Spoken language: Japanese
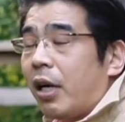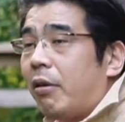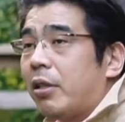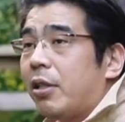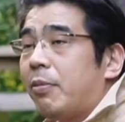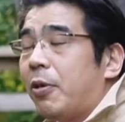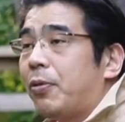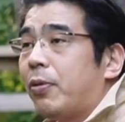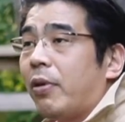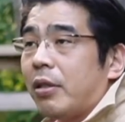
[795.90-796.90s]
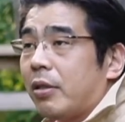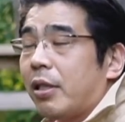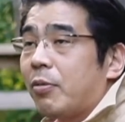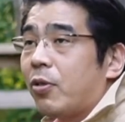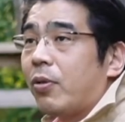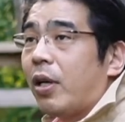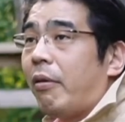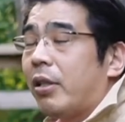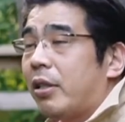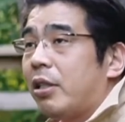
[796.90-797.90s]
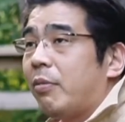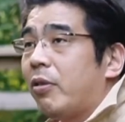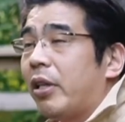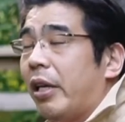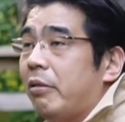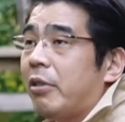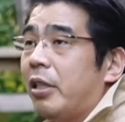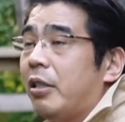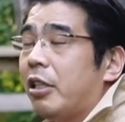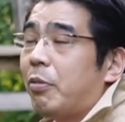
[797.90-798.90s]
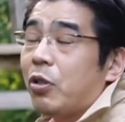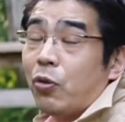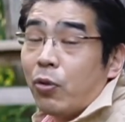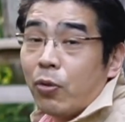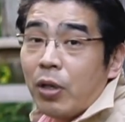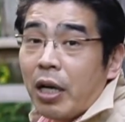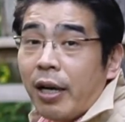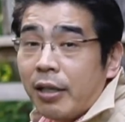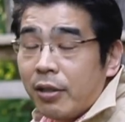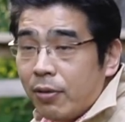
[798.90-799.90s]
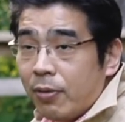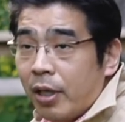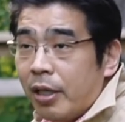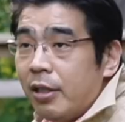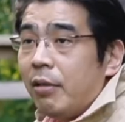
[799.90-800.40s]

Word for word: 変わってしまうことははあるしかもその変わってしまう原因はねやっぱり状況とか環境とか、